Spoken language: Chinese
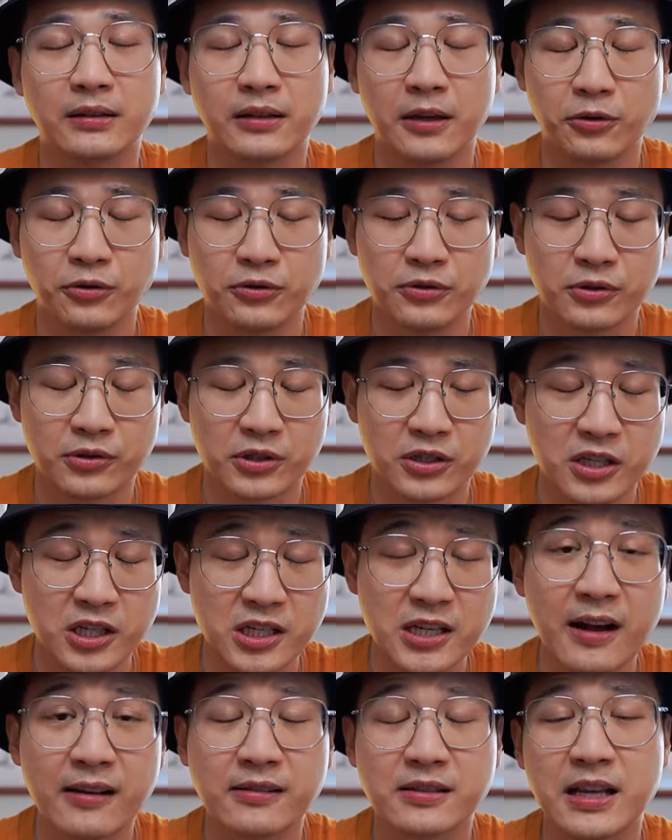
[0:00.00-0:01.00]
等于就是
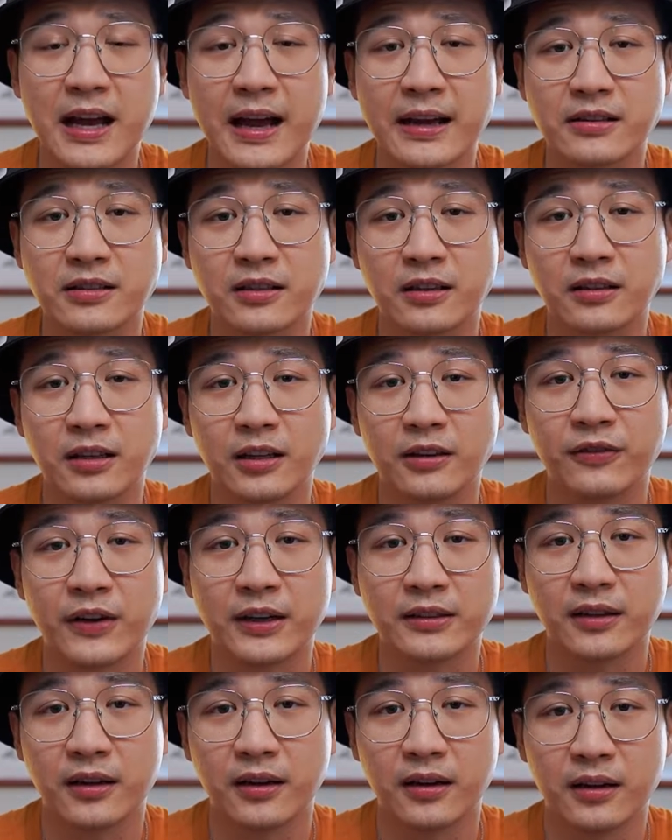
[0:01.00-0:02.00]
上蔡这个地
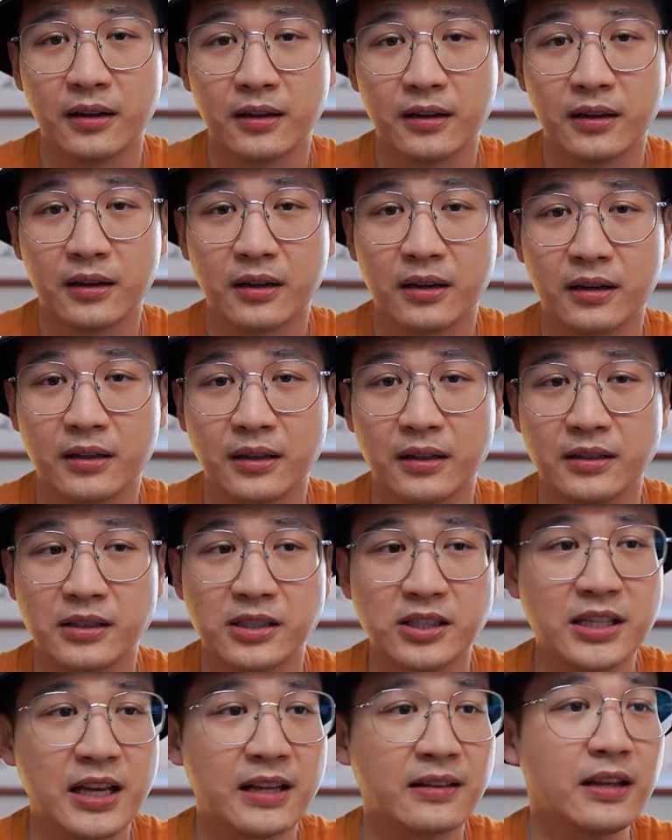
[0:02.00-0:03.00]
方的呃一个
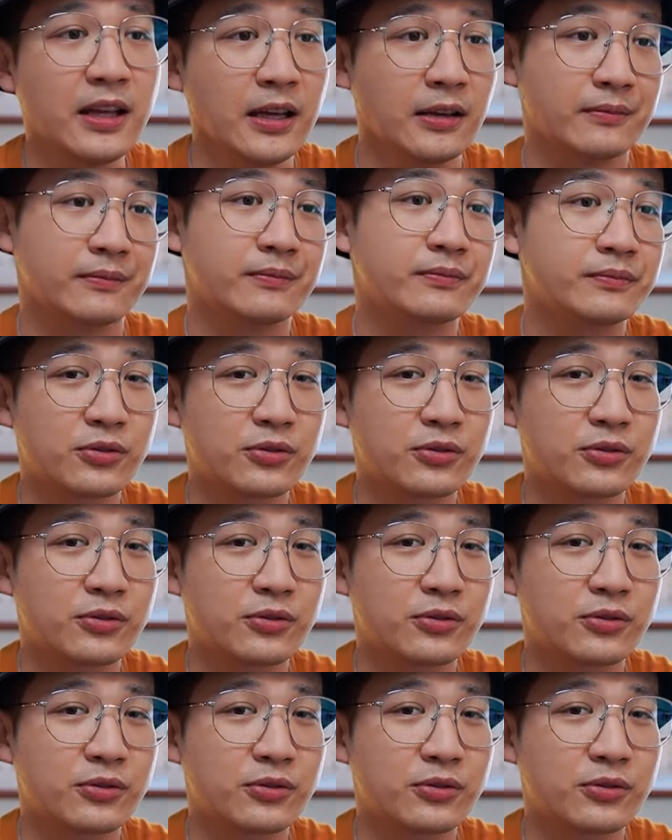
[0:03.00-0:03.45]
县令，